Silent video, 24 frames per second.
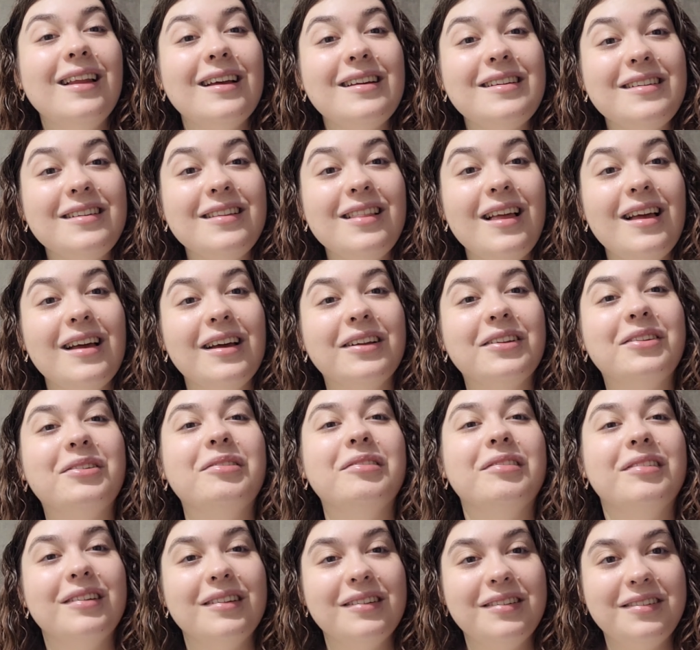Нашла я
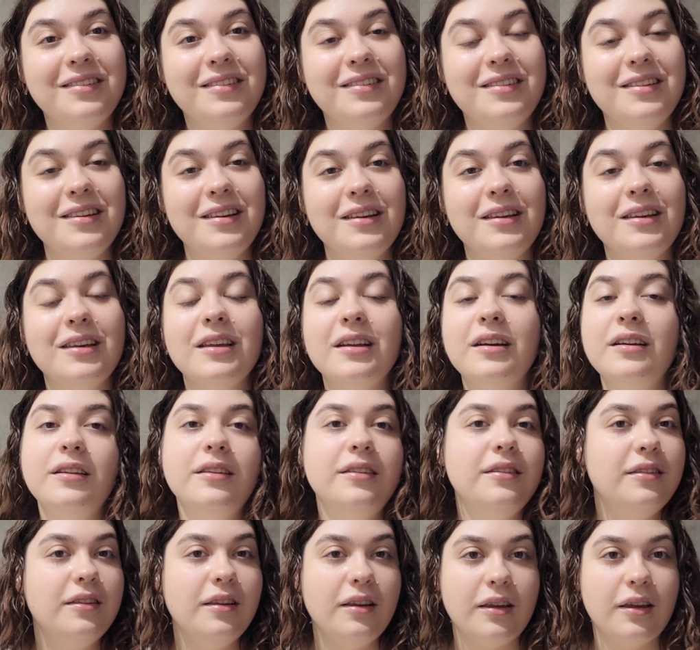тут стикеры,
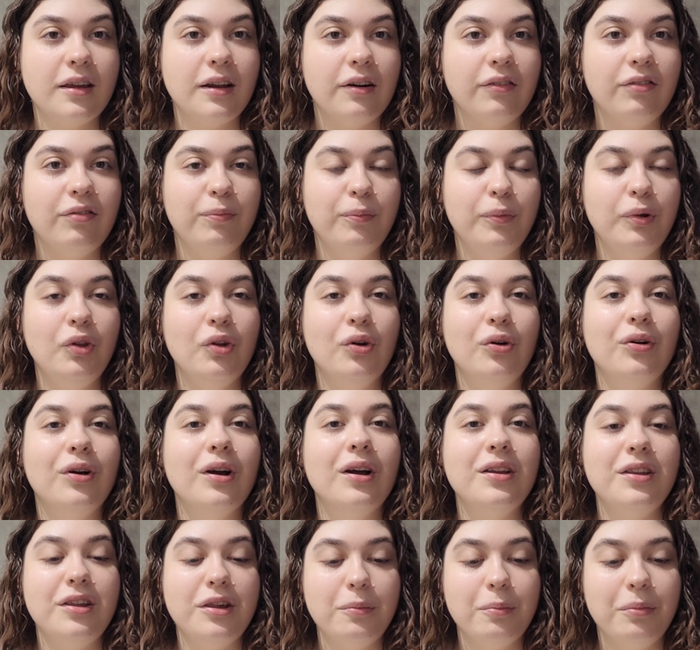стикеров много
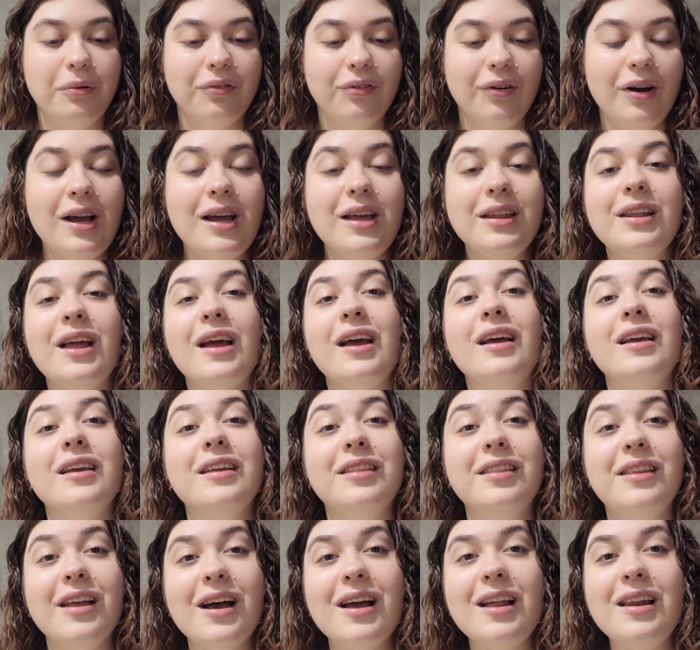не бывает, и
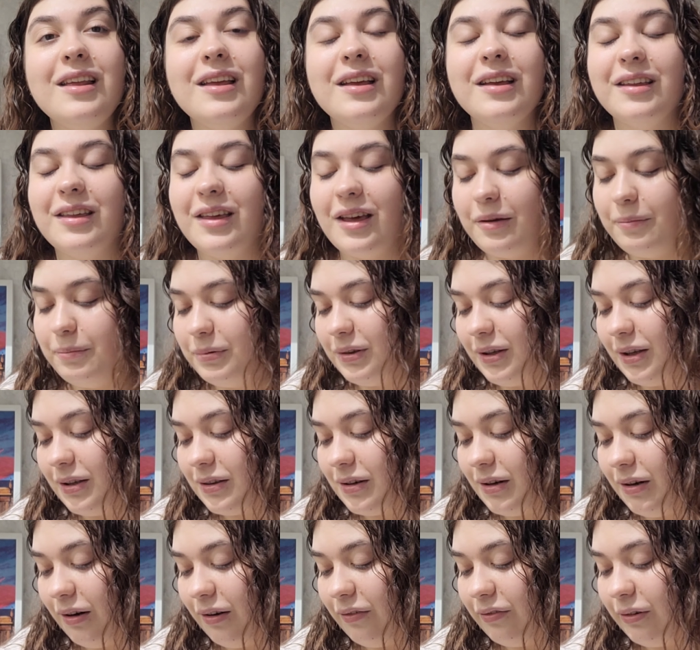далее я
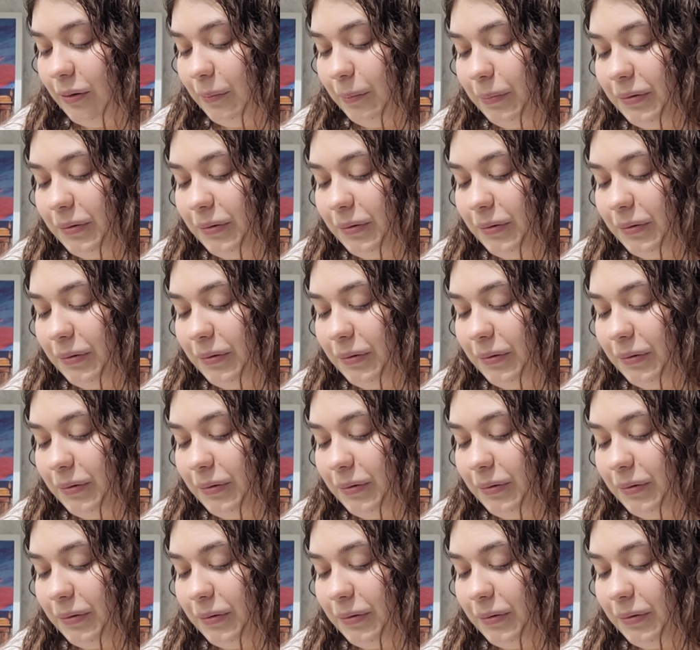обязательно вам